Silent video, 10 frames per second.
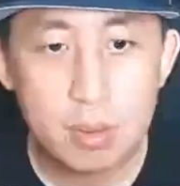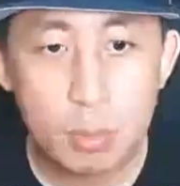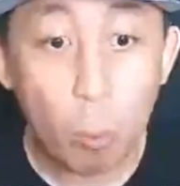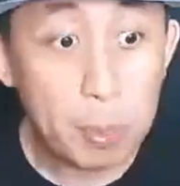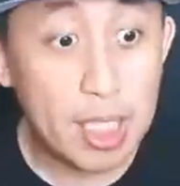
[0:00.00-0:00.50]

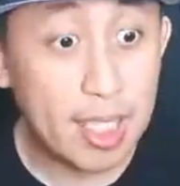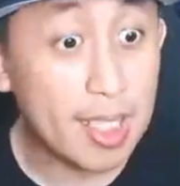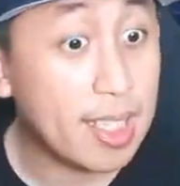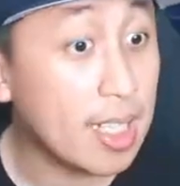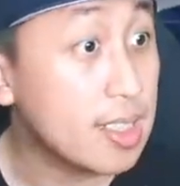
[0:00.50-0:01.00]
oh bisa
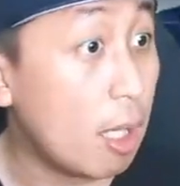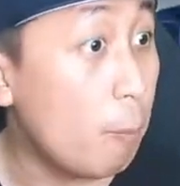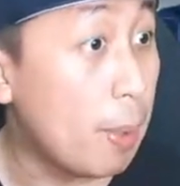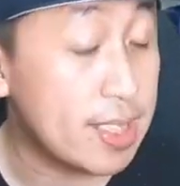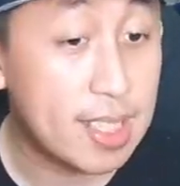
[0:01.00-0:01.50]
jadi guys
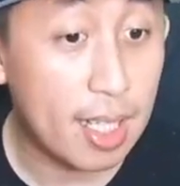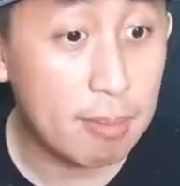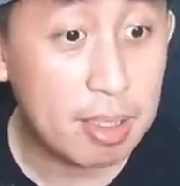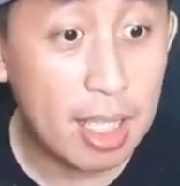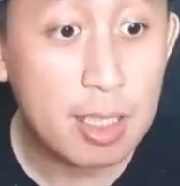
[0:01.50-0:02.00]
kalau belasinya
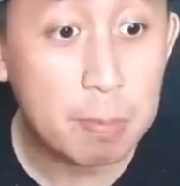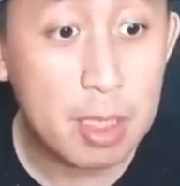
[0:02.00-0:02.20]
elementalis pas